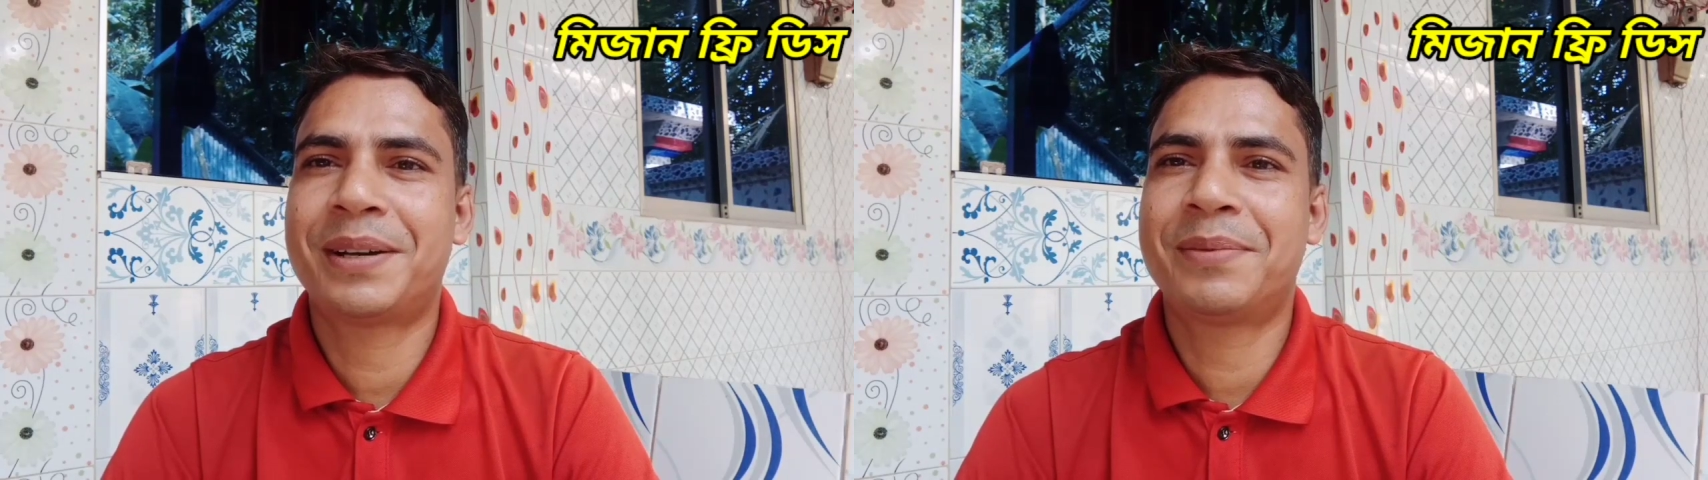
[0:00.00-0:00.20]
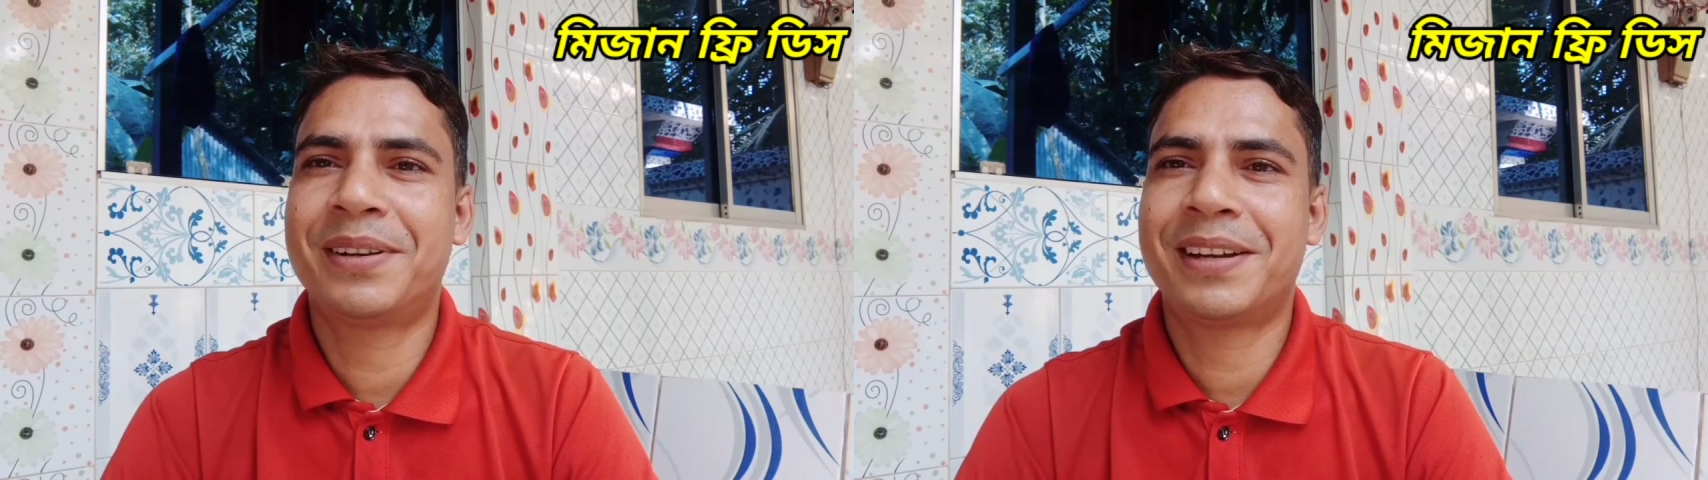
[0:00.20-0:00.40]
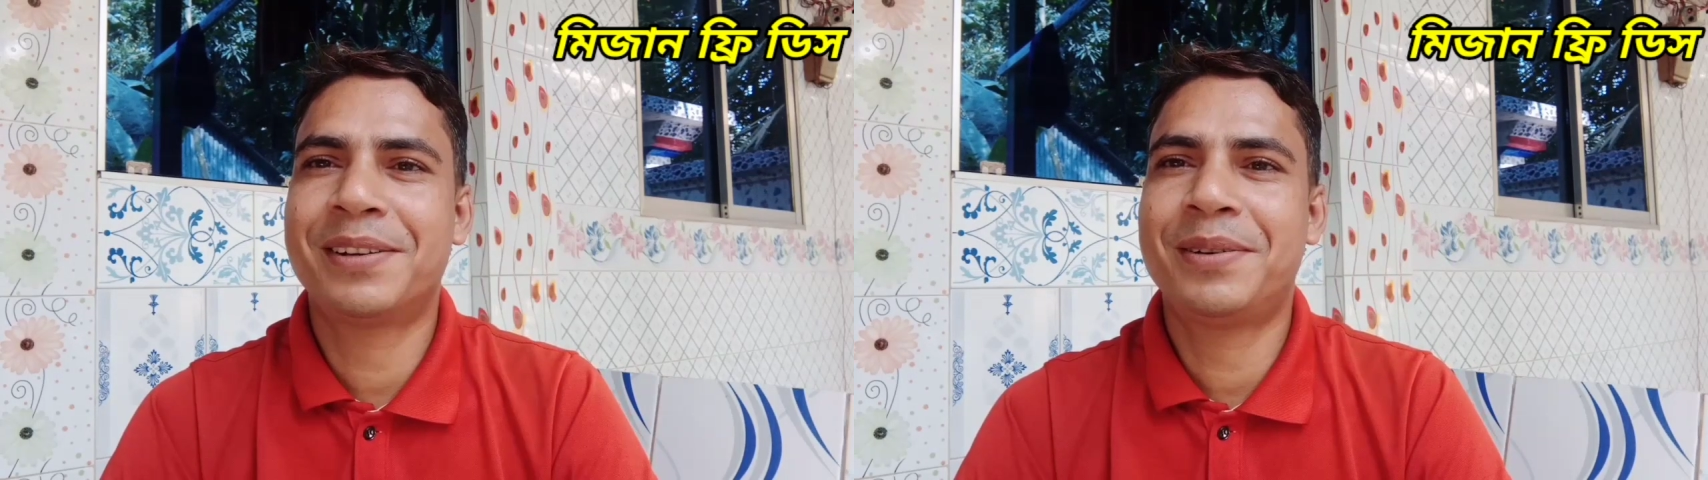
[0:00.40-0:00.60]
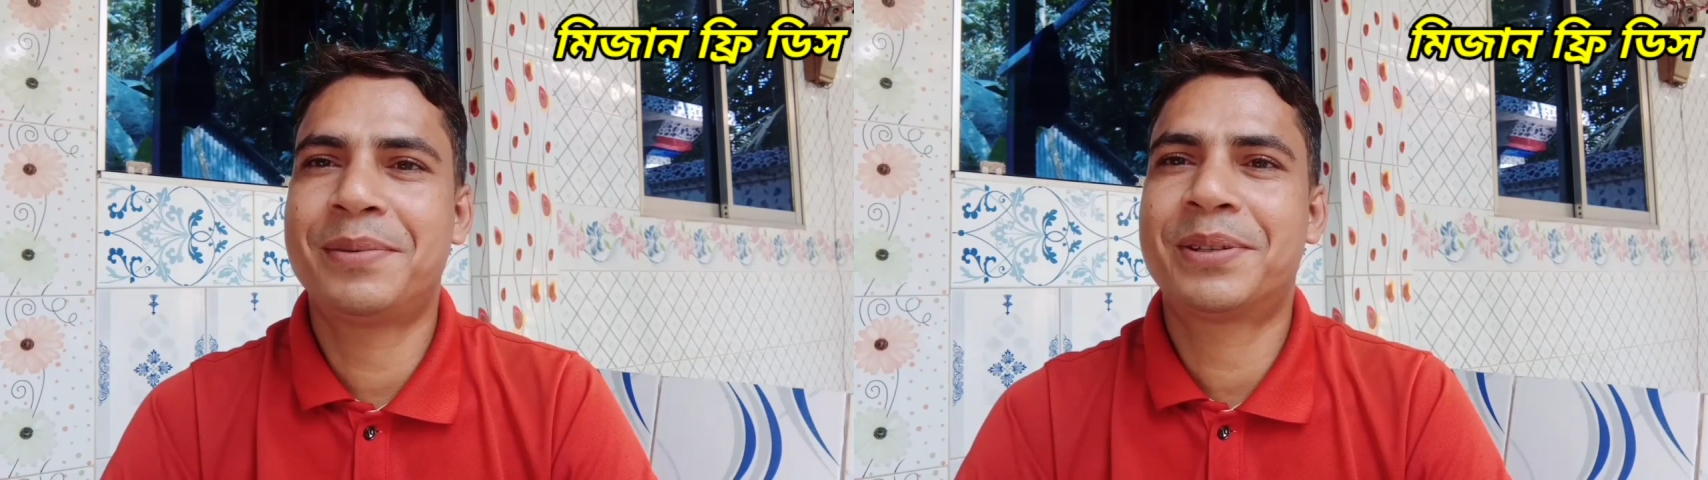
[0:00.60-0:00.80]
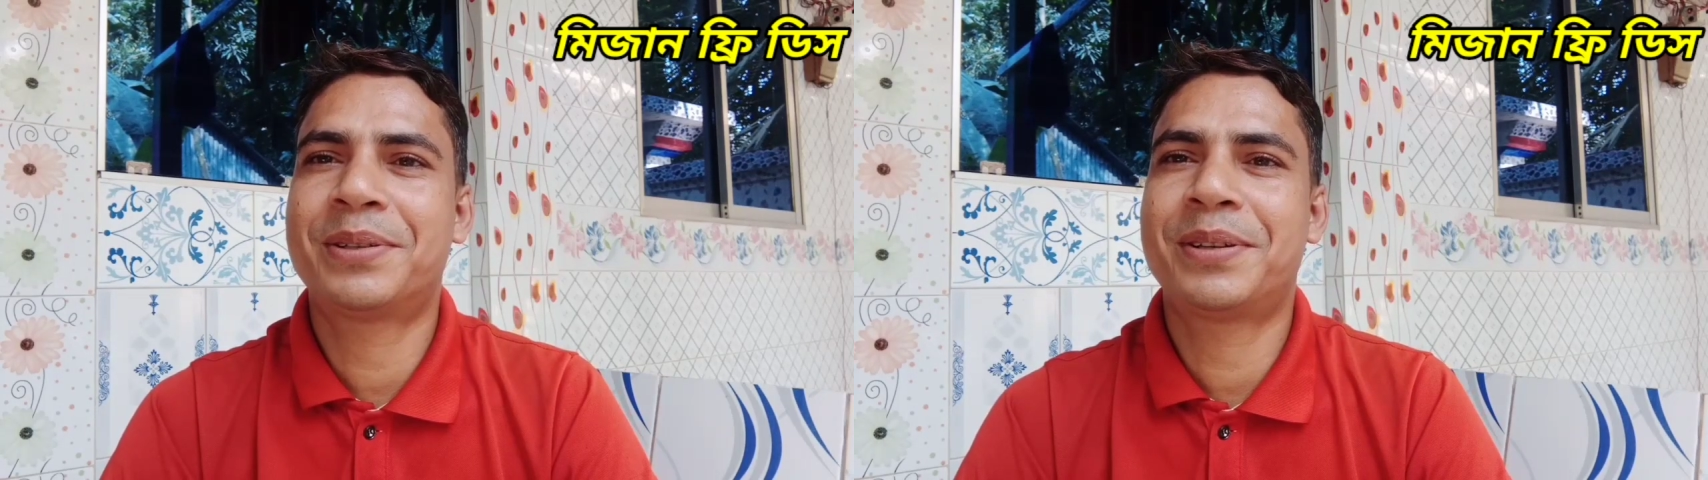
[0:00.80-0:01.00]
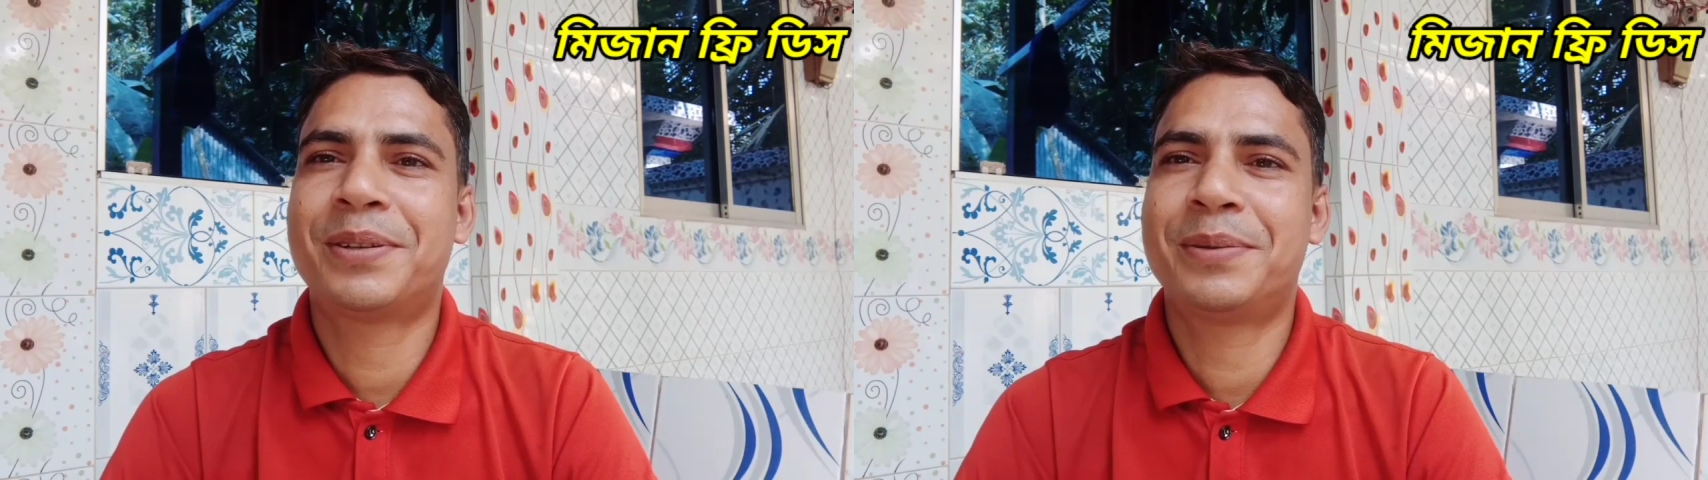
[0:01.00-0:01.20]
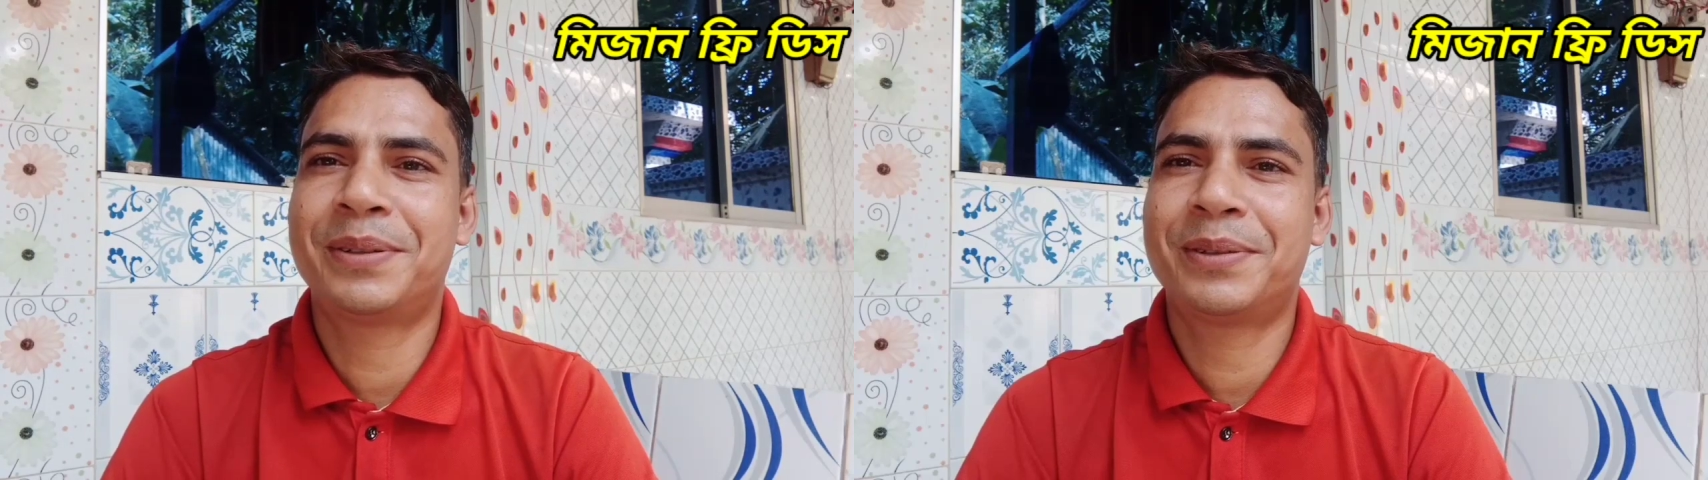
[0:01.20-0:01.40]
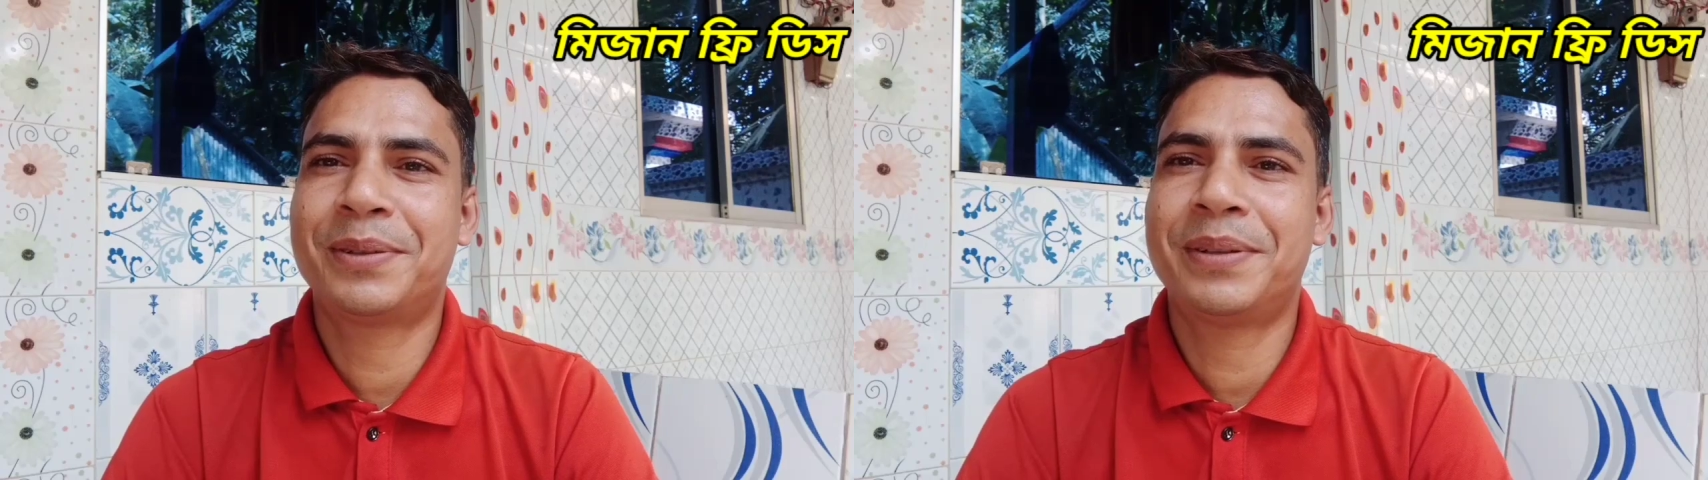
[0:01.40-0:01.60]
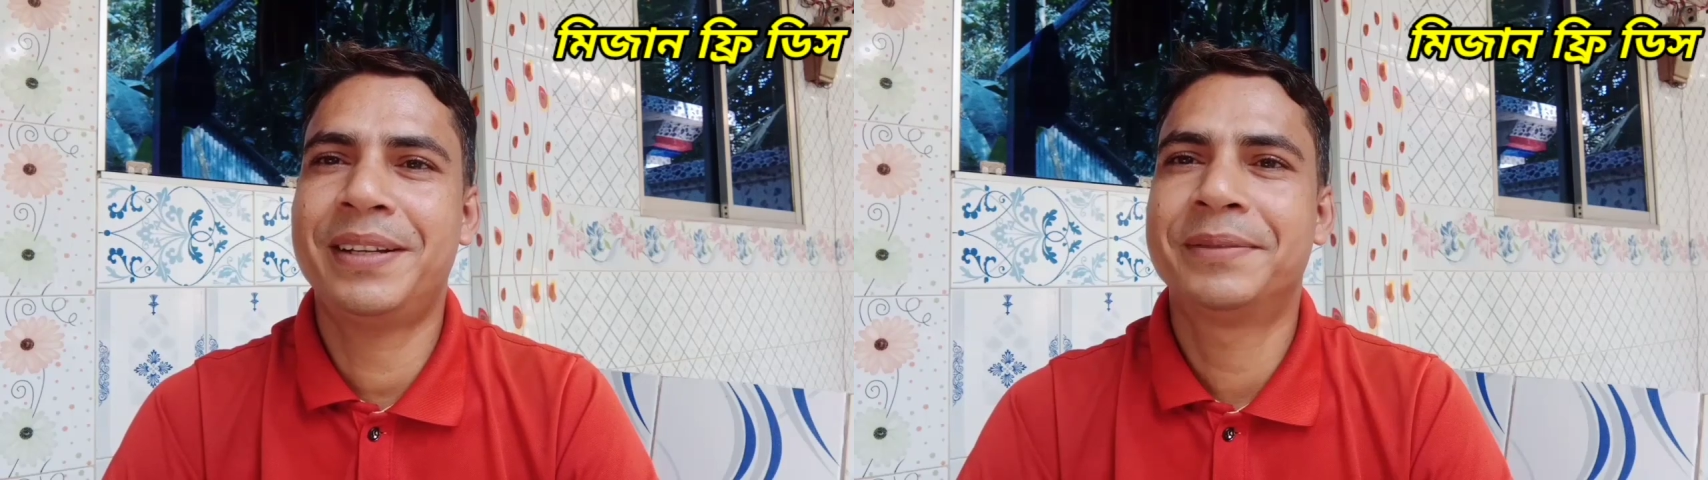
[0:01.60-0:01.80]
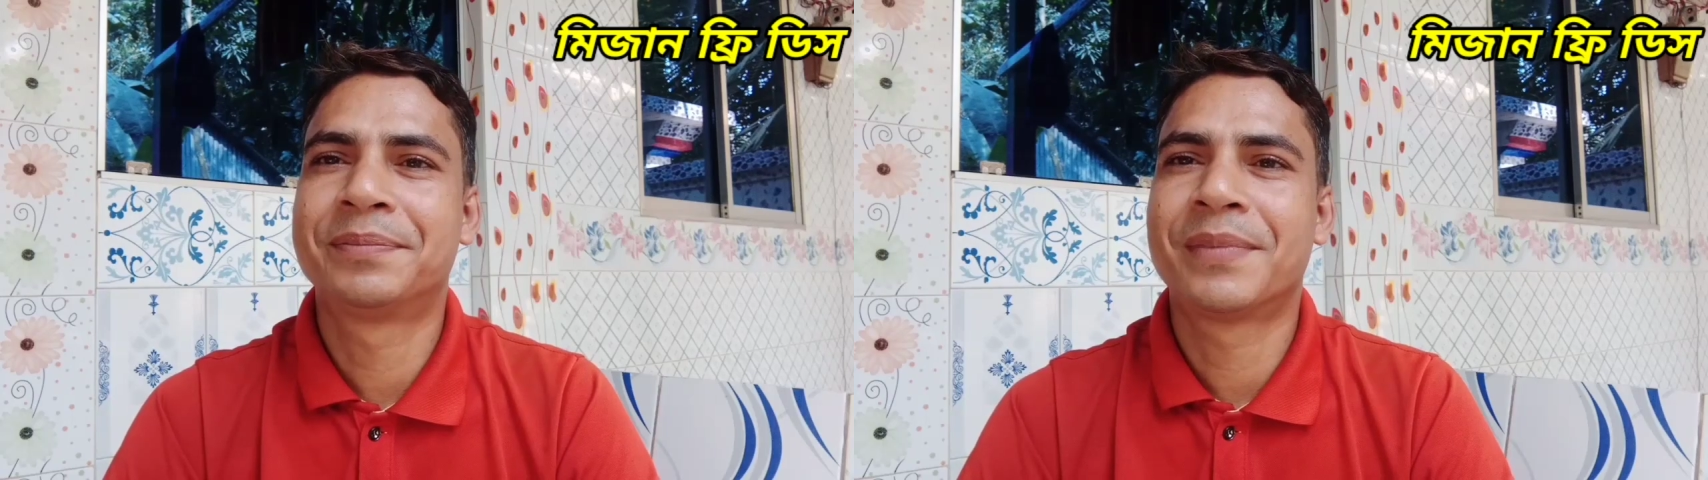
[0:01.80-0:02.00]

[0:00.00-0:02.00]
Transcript: কেমন লাগলো অবশ্যই কমেন্ট করবেন